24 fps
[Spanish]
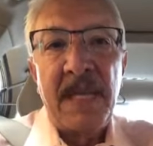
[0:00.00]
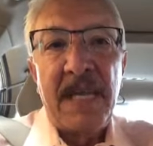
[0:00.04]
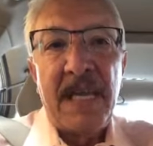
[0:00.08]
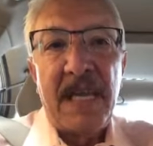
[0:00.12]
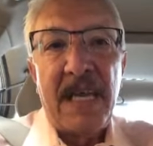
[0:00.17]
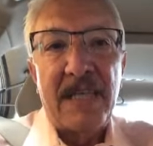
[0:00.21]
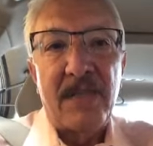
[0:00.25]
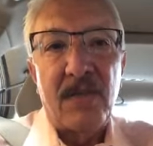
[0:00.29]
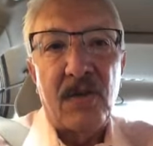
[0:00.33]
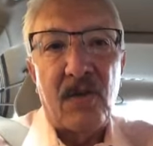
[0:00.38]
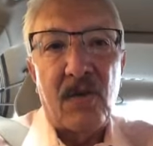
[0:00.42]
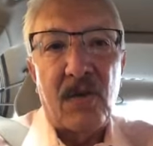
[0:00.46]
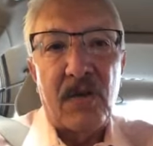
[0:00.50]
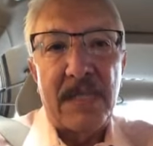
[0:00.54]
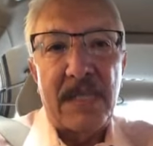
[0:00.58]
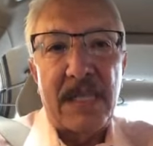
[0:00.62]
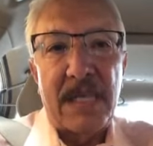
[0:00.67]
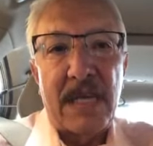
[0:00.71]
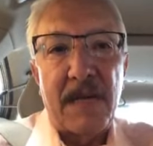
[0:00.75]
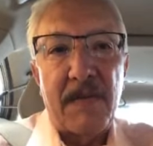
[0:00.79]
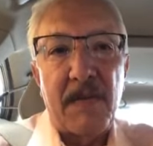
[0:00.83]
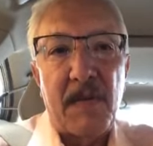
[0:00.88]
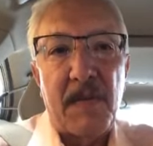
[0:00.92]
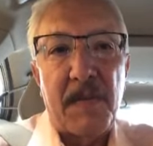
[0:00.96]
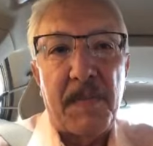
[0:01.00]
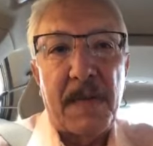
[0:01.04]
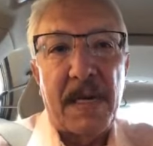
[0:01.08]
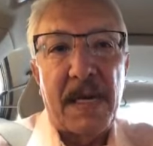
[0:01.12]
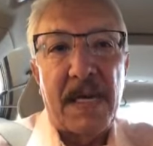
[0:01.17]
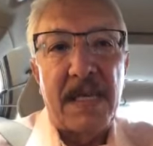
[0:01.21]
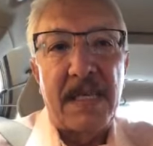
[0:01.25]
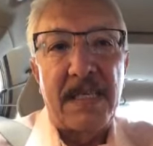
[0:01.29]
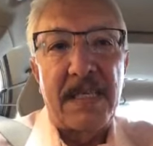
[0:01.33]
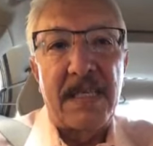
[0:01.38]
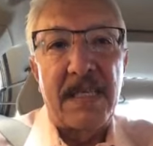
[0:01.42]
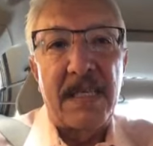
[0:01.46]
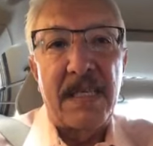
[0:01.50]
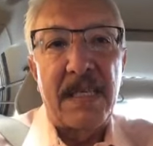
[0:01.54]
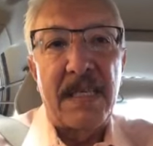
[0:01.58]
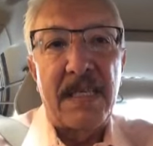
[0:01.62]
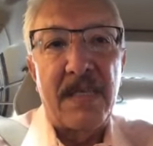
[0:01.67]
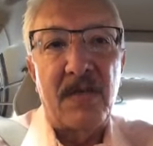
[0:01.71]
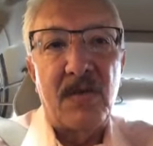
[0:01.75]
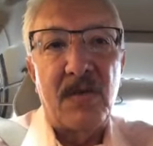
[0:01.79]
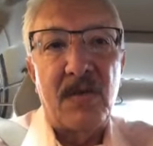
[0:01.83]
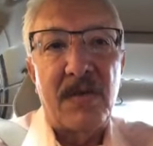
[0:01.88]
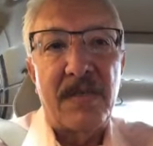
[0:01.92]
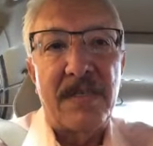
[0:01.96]
Eso es lo que tenemos para este
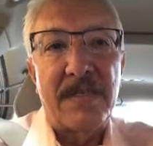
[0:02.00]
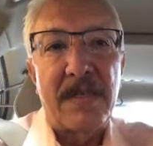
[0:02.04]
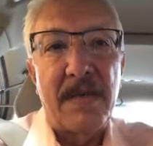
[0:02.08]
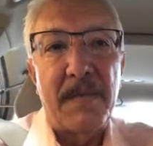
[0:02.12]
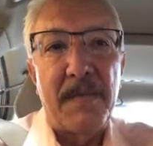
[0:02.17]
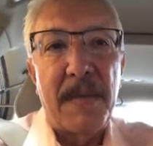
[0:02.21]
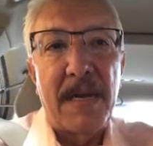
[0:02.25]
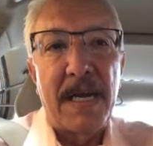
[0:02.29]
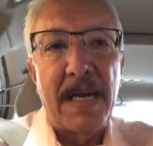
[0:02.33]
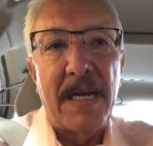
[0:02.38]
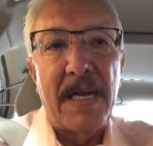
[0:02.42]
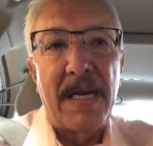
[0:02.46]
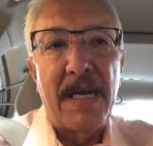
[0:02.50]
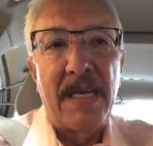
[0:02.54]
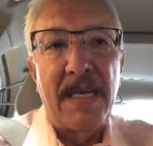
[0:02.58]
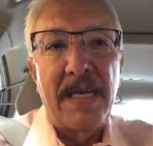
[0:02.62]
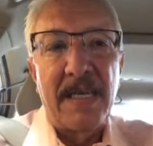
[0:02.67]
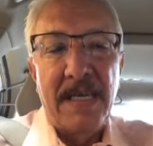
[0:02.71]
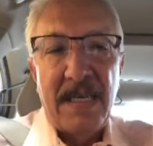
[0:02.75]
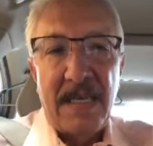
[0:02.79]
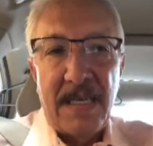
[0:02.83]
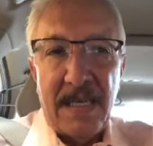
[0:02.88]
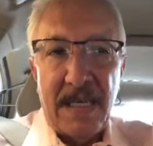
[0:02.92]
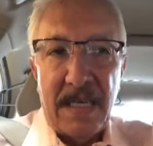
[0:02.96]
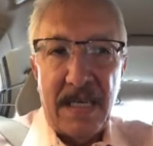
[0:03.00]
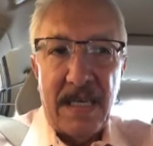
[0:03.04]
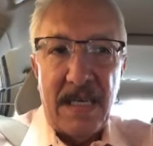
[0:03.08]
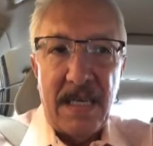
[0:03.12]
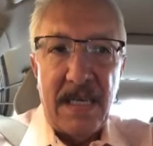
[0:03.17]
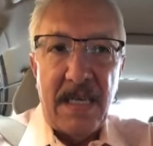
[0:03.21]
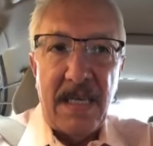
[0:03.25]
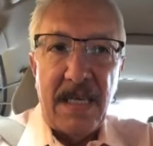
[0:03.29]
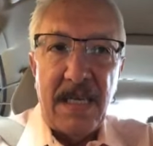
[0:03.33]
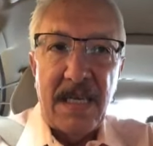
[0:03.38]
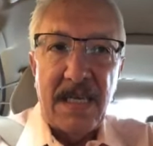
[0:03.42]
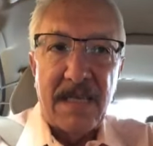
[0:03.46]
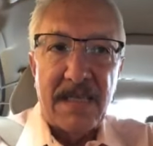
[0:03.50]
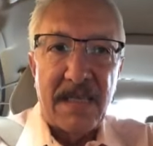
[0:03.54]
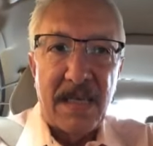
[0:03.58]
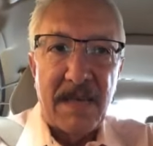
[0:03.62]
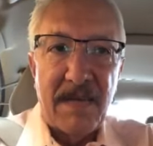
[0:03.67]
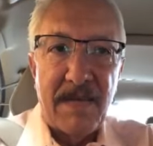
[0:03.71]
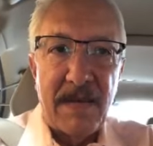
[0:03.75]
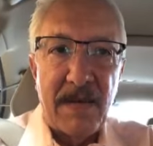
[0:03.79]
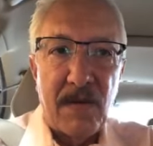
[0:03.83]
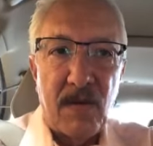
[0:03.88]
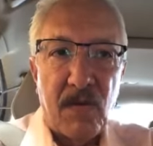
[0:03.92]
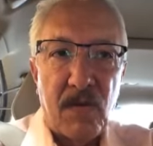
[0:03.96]
inicio de semana y ya
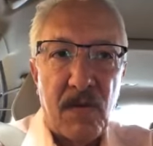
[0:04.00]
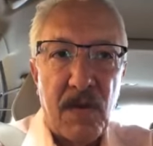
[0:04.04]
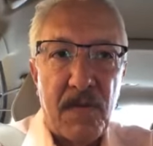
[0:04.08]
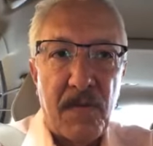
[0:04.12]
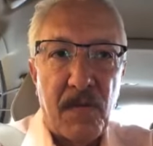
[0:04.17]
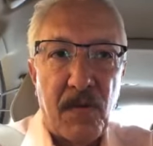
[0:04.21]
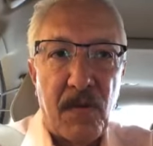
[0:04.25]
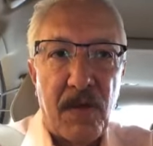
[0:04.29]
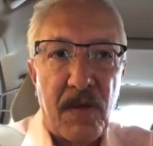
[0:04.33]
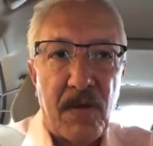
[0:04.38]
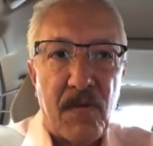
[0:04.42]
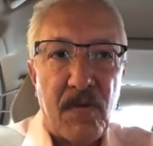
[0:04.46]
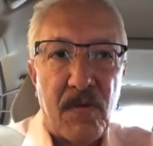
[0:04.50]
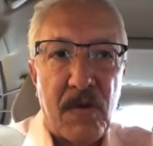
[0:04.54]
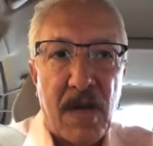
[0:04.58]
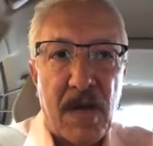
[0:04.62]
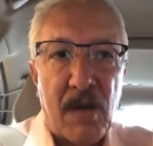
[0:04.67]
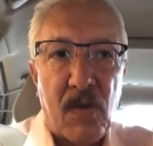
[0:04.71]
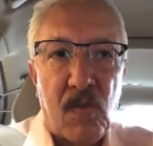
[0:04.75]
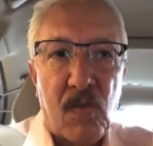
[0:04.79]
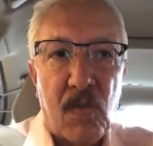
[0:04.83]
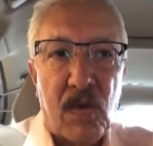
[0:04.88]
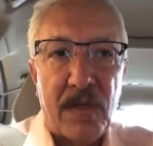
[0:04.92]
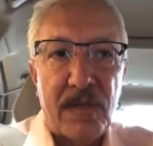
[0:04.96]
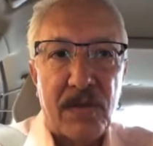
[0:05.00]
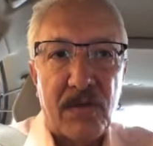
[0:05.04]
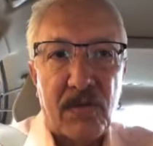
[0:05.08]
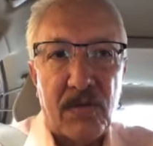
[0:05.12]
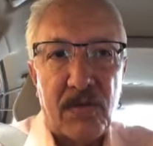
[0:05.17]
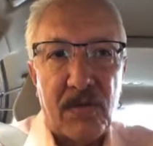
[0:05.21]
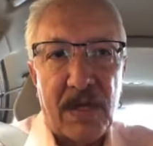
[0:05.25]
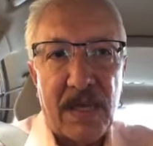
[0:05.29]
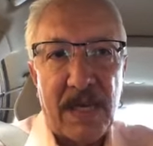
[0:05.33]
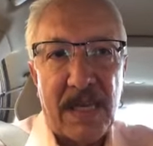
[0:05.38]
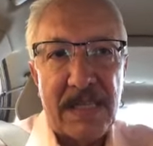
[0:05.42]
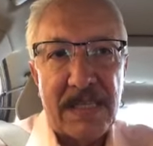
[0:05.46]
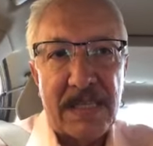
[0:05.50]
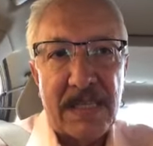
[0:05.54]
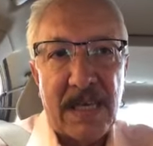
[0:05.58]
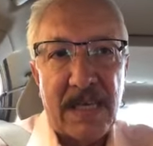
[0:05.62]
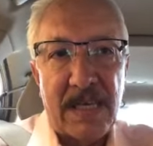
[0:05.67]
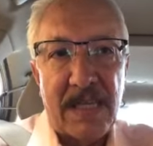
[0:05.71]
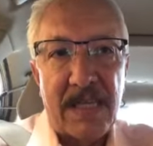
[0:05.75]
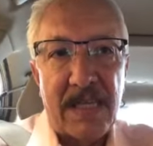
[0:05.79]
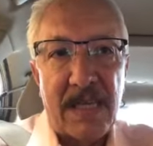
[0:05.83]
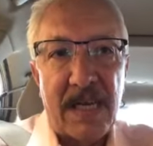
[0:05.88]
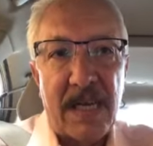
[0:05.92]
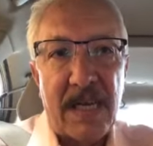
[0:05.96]
saben, nos vemos de 1 a 4 de la
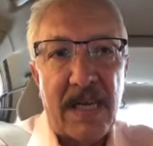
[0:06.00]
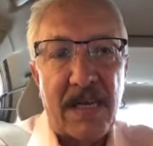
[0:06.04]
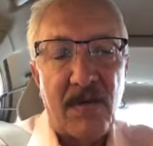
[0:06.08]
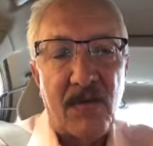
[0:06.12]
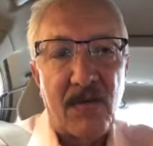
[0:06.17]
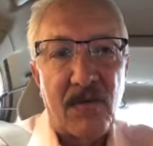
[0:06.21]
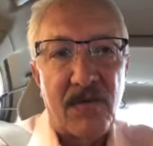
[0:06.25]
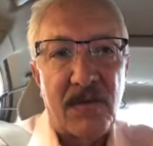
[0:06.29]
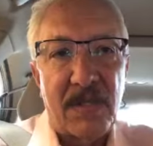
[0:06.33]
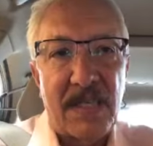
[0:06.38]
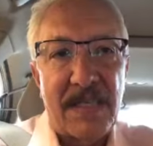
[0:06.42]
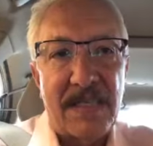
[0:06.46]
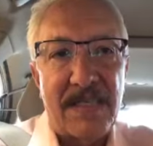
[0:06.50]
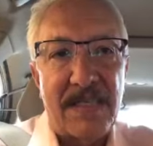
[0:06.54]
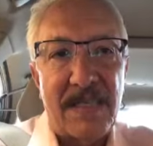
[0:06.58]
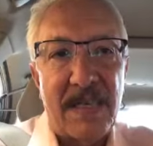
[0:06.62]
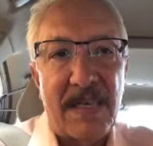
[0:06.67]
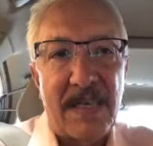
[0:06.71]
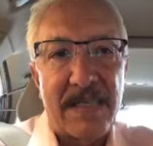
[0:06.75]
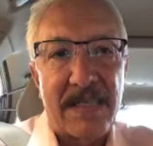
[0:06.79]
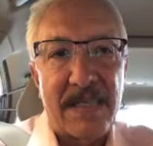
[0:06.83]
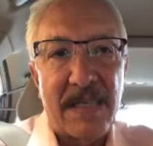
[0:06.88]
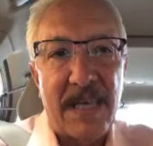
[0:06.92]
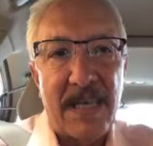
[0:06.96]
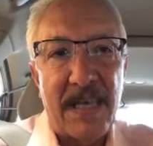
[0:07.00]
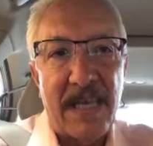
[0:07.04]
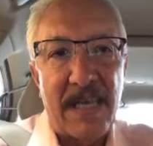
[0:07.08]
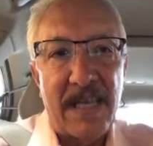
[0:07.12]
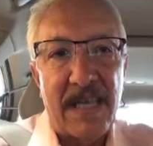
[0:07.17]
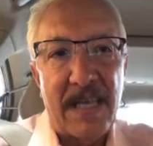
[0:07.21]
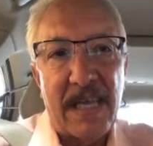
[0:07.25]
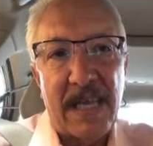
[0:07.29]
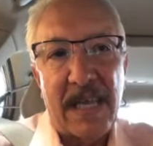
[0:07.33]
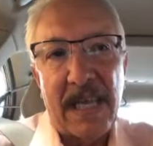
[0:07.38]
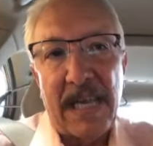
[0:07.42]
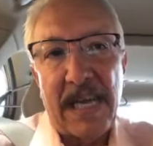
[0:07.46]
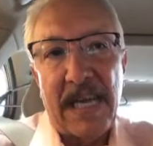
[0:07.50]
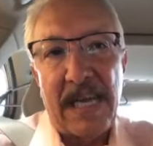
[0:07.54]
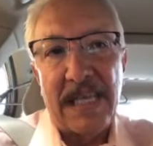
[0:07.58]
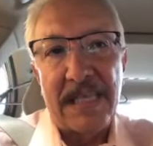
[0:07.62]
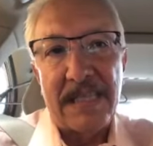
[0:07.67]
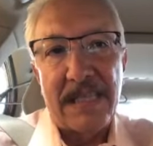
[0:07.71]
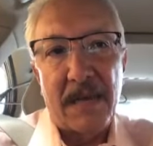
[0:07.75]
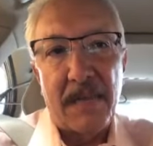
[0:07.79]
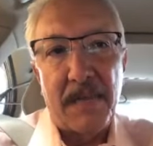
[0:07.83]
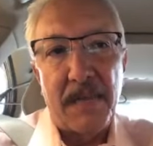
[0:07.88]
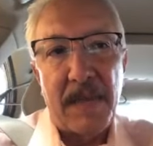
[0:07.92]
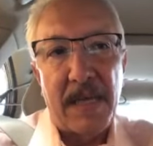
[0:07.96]
tarde en las noticias GDL,
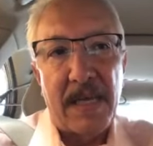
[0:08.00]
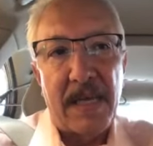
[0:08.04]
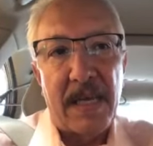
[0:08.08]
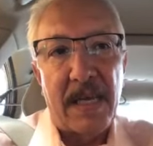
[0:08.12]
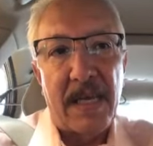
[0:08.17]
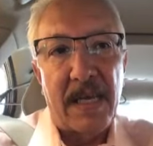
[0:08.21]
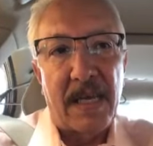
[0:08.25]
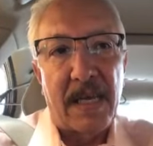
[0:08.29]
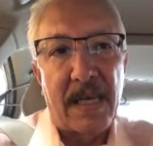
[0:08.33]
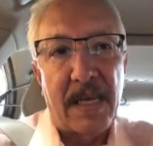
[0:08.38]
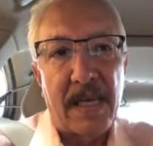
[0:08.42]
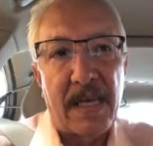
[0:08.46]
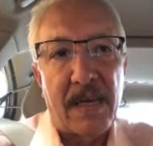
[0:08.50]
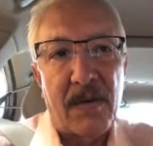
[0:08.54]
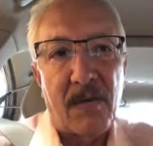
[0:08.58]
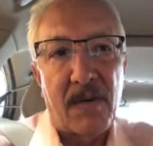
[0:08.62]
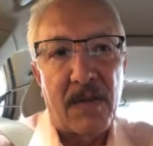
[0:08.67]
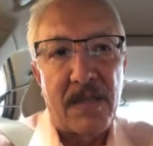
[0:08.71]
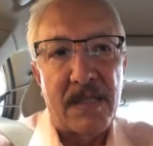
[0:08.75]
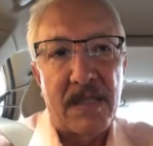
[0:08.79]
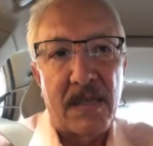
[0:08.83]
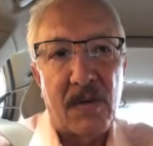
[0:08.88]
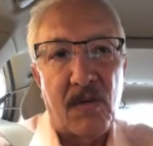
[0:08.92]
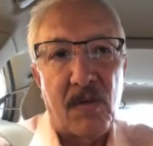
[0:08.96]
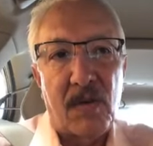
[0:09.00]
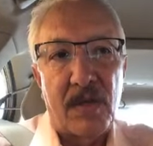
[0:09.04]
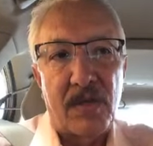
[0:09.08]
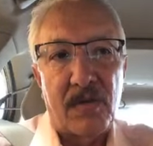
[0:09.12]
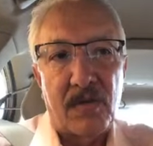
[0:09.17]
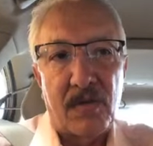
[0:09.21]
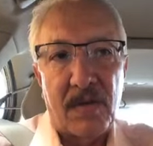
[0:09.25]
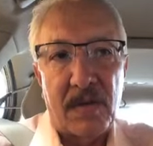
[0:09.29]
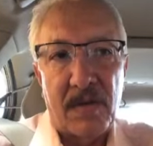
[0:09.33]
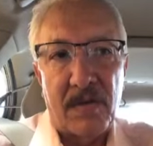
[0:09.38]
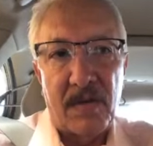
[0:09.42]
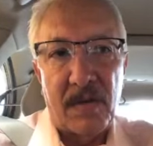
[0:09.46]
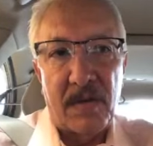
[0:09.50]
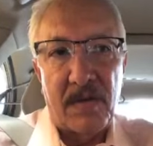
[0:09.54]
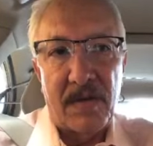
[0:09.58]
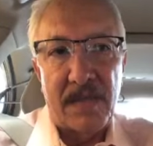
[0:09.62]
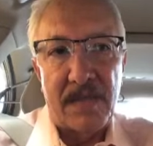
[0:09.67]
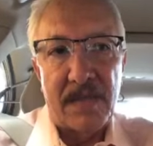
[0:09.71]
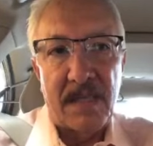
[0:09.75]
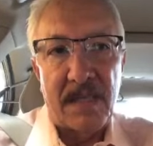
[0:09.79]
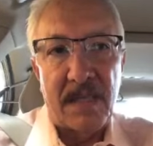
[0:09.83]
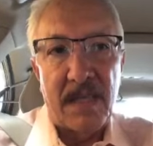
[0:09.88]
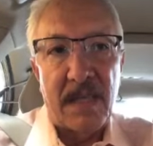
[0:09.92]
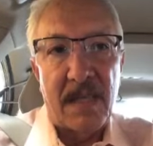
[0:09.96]
también en el canal 44 de la
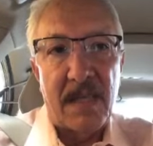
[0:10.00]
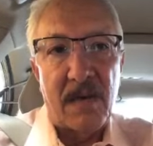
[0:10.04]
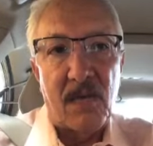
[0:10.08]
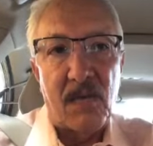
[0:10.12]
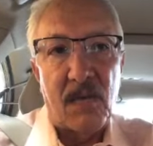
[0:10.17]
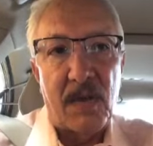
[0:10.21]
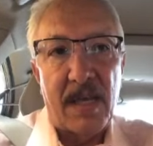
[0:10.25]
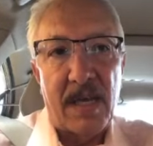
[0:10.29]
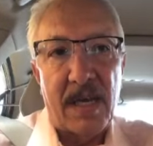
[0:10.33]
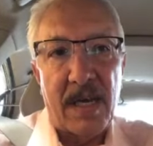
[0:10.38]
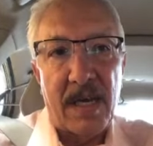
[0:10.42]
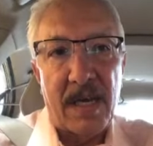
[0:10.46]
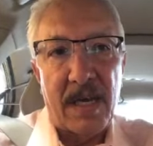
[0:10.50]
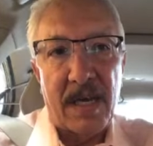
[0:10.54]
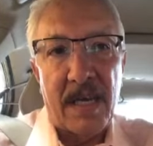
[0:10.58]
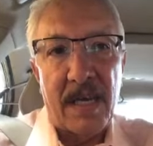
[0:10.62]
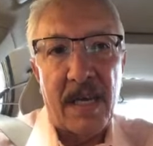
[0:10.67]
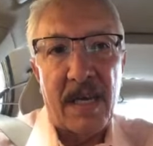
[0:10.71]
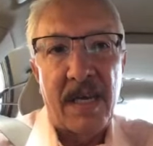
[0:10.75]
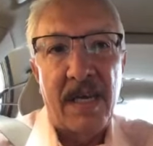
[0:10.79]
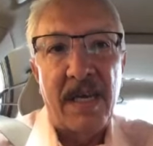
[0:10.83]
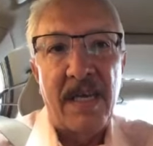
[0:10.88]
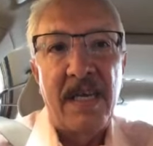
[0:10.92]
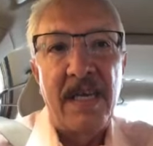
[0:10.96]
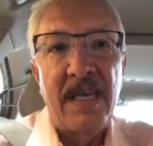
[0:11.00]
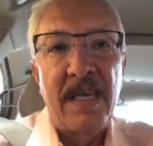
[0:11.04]
Universidad de Guadalajara